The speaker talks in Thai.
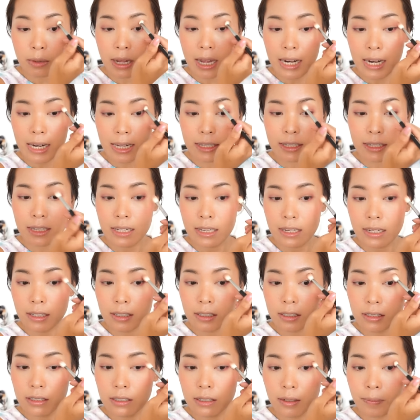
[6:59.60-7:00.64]
พาเลตนี้
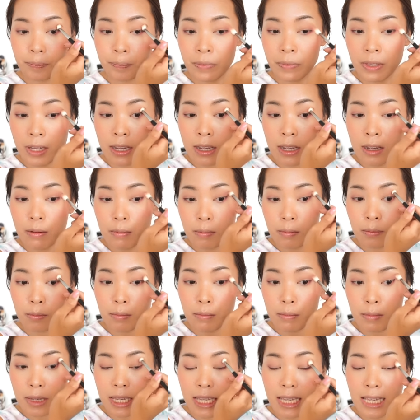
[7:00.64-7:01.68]
คือ
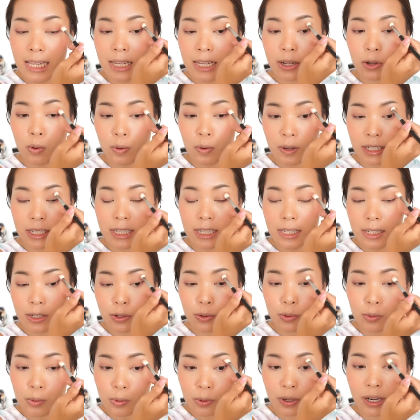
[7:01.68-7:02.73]
มีคน
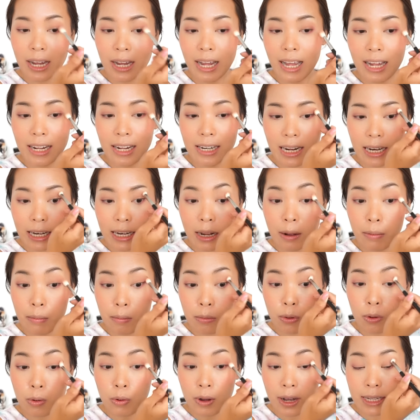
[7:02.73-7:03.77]
ดูนะคะ แนะ
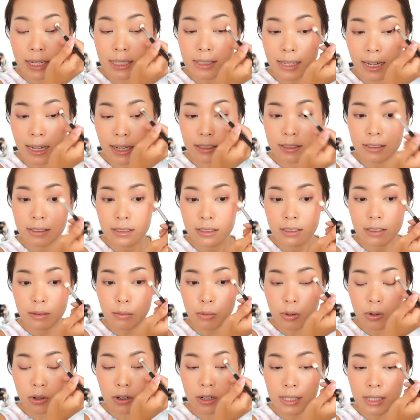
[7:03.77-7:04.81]
นำโบให้สั่งซื้อ
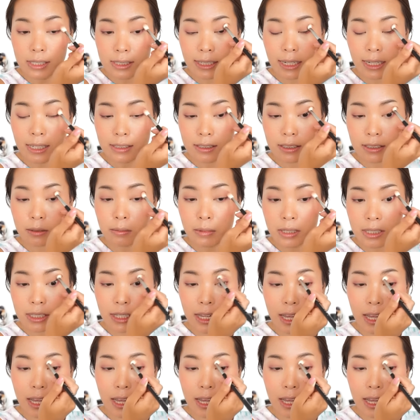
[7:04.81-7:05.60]
โบก็เลยสั่งซื้อมา